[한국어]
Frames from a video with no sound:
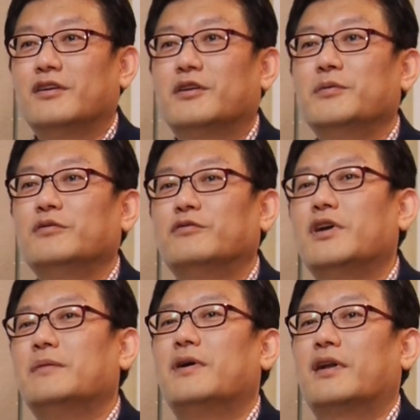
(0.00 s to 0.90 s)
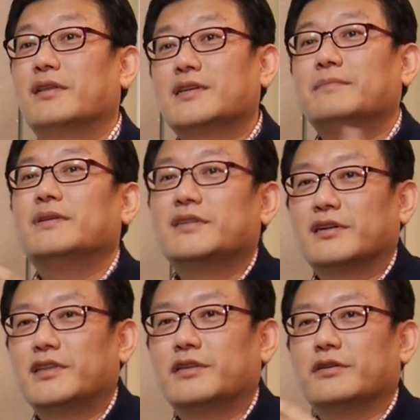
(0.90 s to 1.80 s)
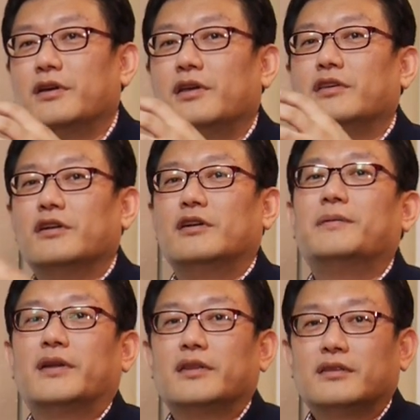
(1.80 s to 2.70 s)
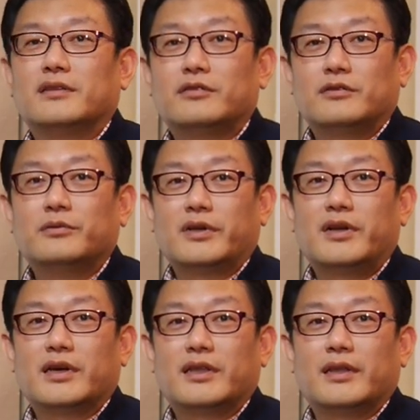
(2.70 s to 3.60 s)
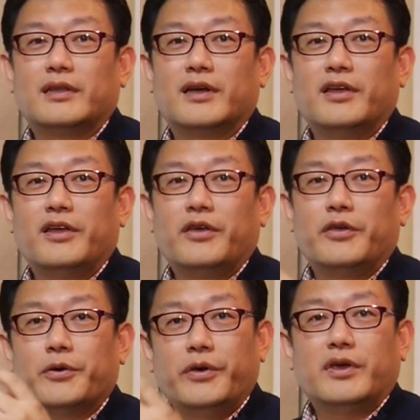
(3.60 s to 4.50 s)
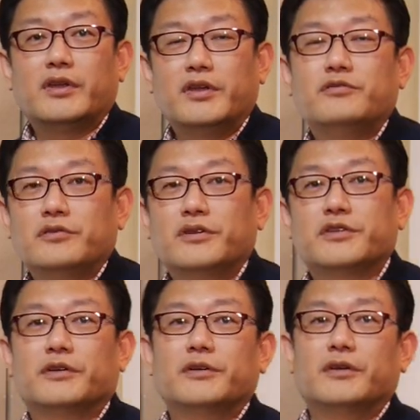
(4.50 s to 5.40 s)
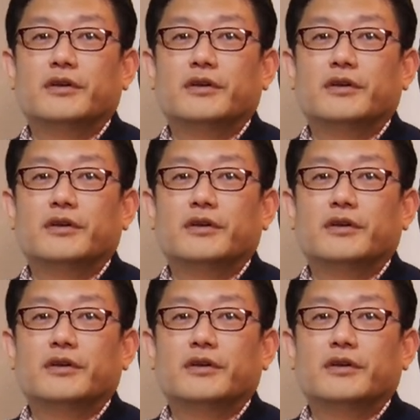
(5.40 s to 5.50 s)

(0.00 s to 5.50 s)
그러면 우리가 말한 참나 상태죠. 열반에 도달하게 된다. 요 얘기를 해준 거죠.